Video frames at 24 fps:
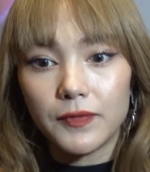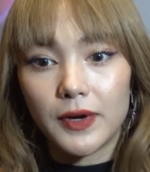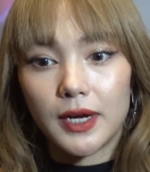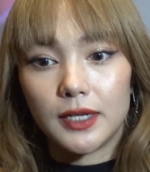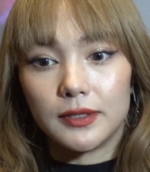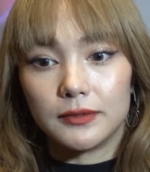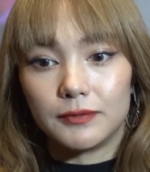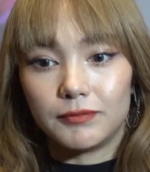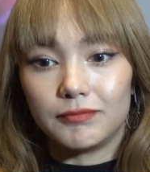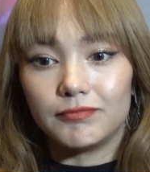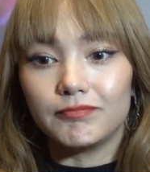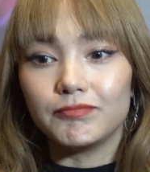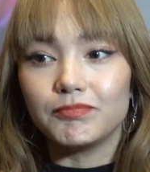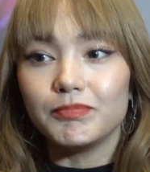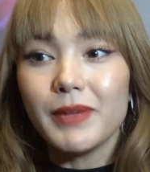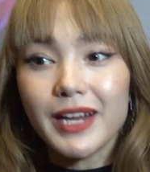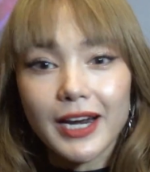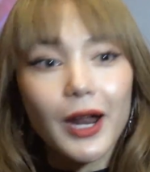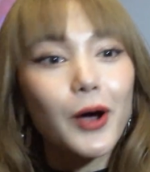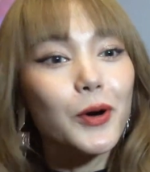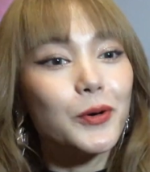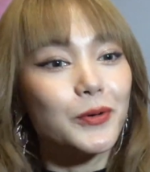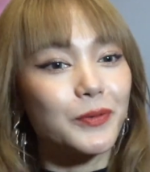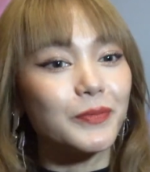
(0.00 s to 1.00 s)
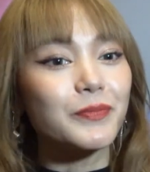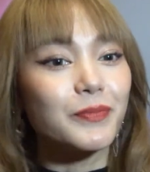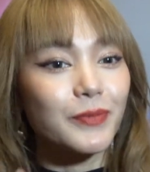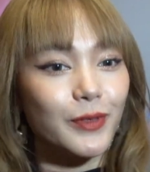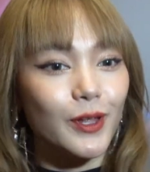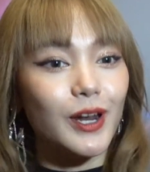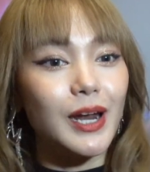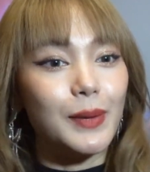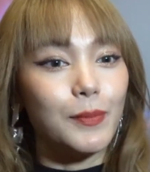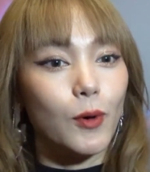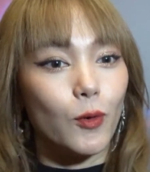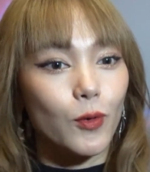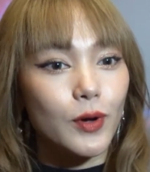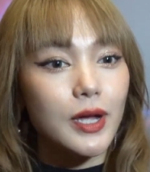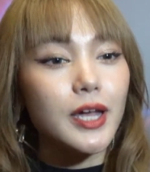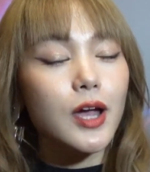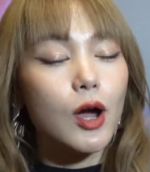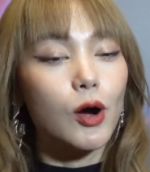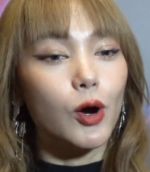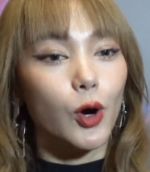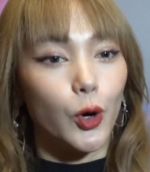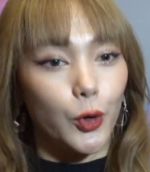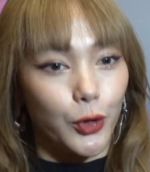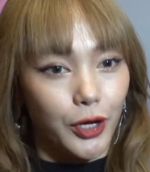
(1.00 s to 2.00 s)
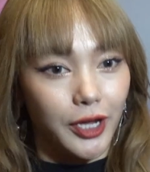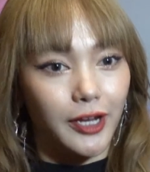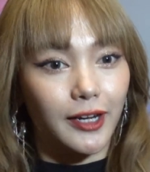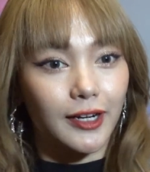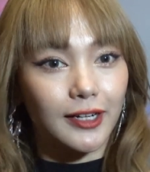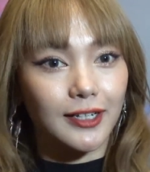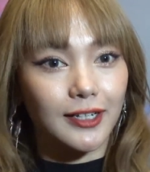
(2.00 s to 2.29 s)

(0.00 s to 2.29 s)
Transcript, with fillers: và biết đâu nó là một cái cơ hội